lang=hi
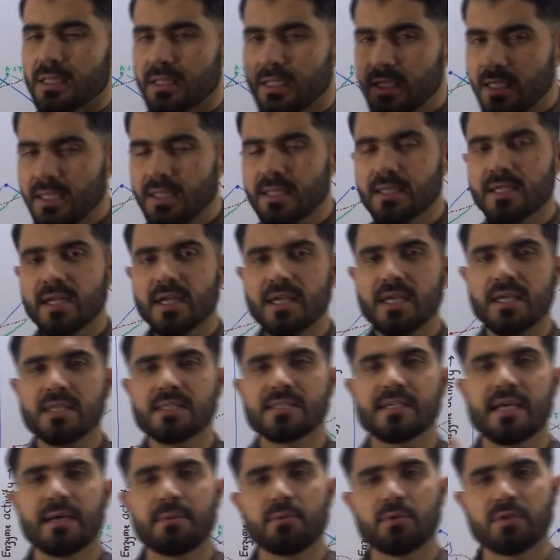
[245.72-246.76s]
तीन तरह के
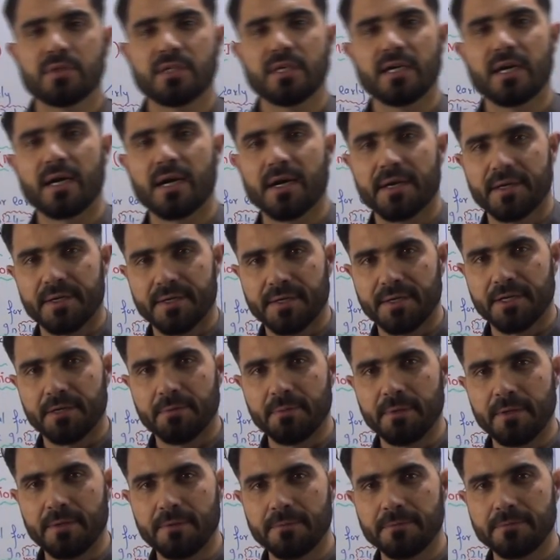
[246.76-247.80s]
इंजाम होते हैं हार्ट अटैक
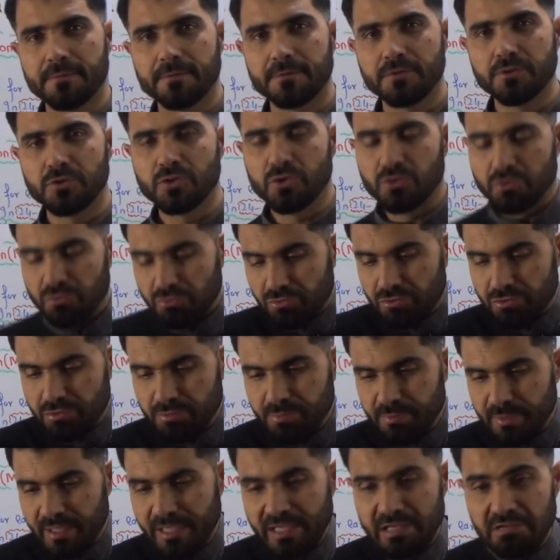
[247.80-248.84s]
में जो
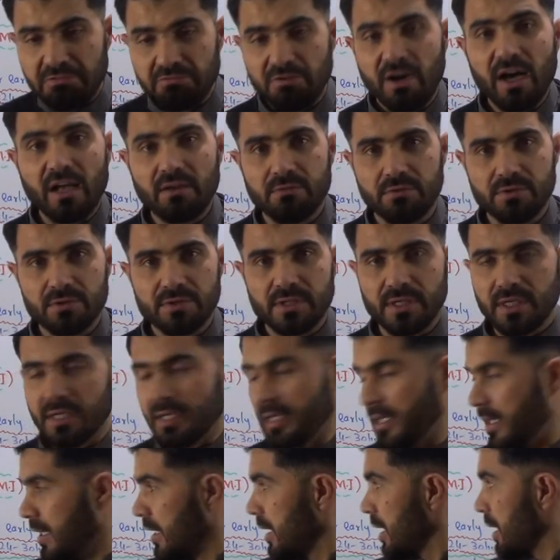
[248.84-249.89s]
उसमें इन्वॉल्व होते हैं